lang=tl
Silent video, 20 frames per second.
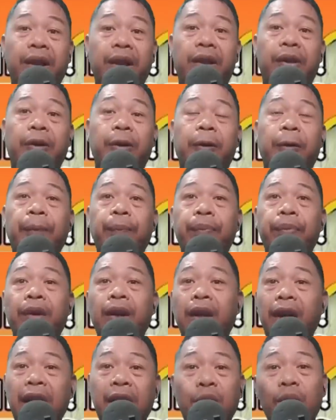dito,
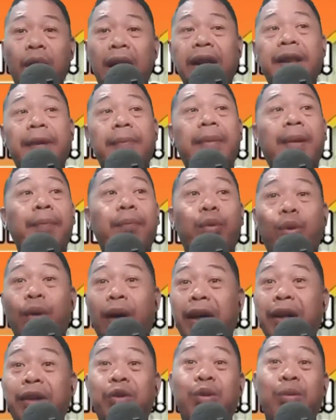ito lang naman
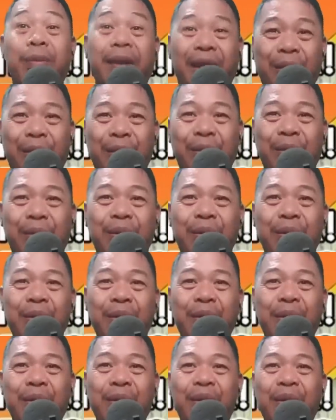po ay numero.
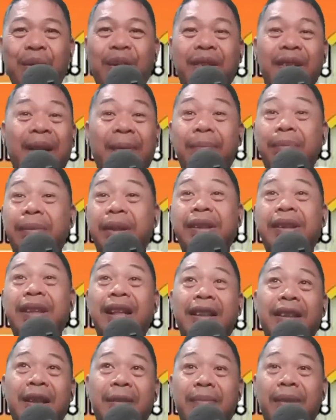Numbers
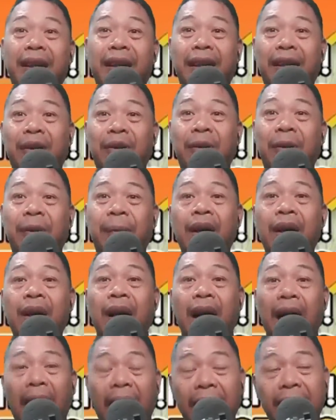lang naman ito.
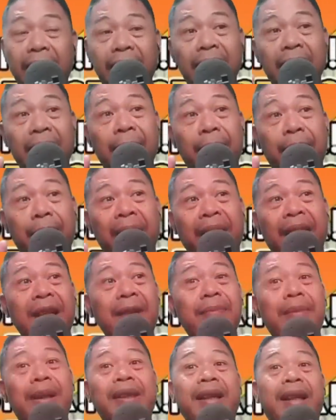At
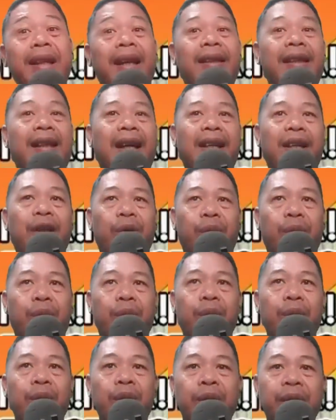maging masaya tayo
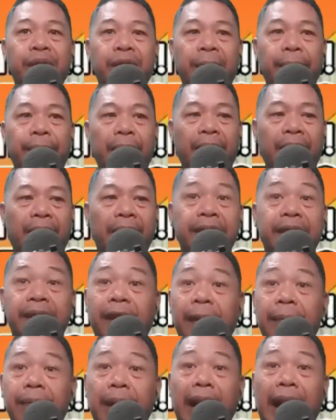sapagkat
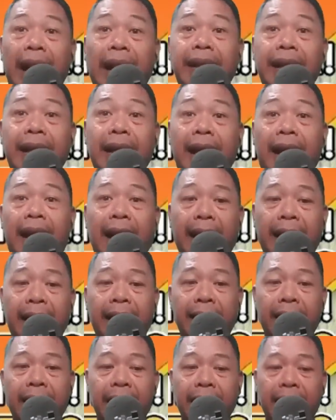sa kabila ng lahat
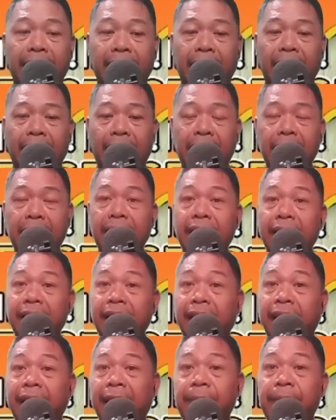na
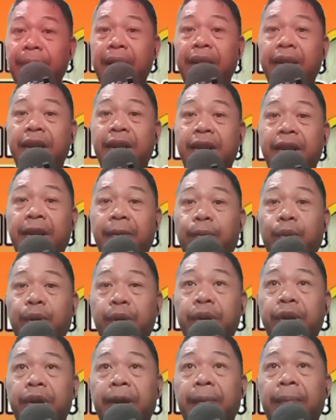naging busy si
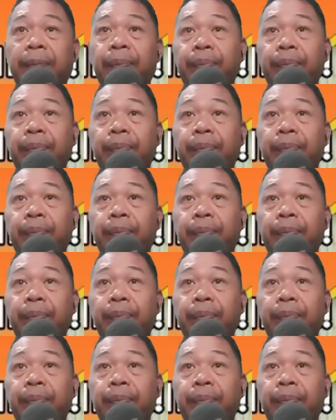Busdib,